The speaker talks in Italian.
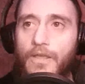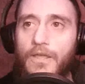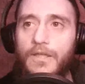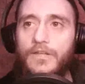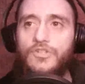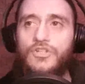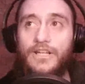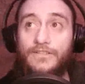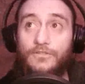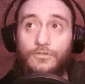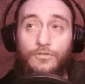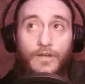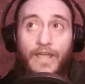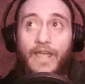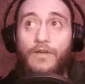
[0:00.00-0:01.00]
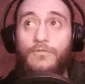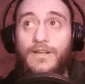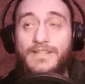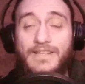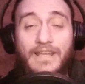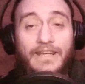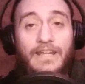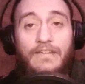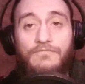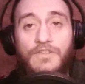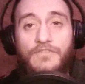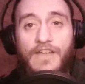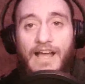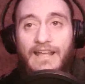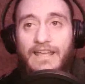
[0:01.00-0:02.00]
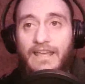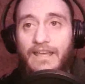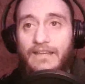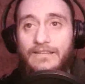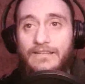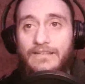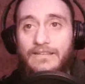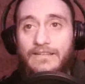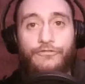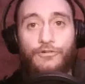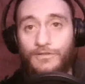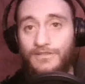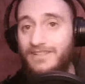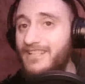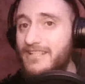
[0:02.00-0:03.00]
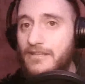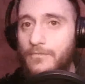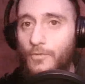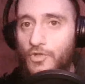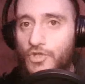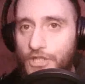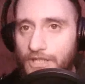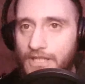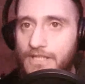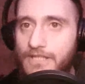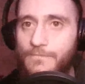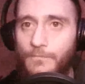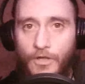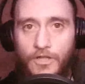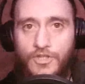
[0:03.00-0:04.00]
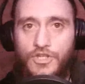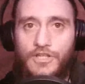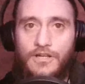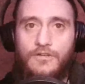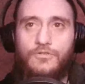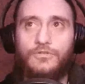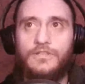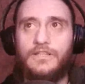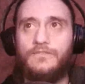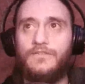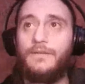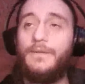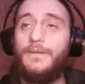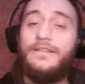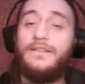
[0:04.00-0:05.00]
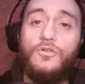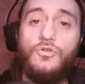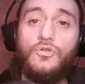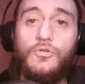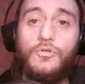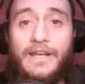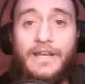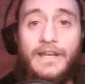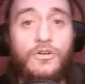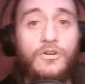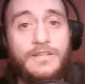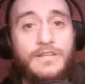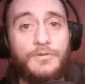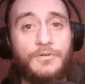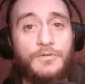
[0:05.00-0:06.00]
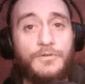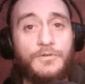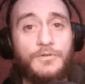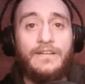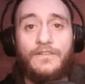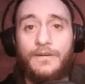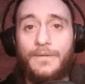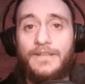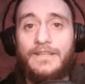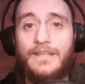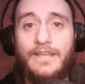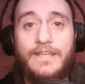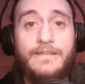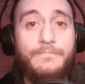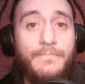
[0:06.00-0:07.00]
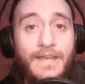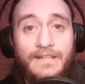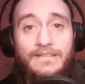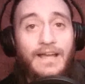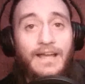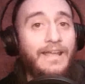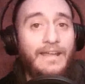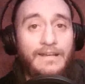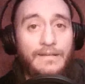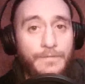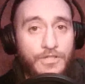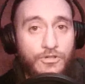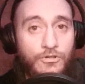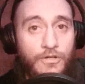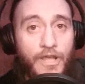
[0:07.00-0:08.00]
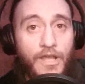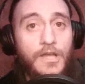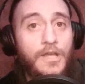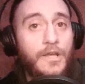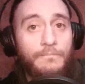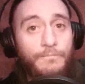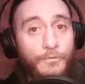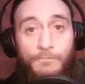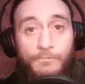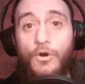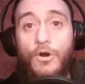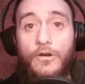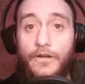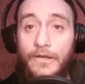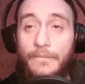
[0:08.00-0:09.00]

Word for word: Certo, è una serie che vive anche di fortissimo cinismo, che ci racconta veramente come le cose possono andare veramente in merda anche alle persone più buone.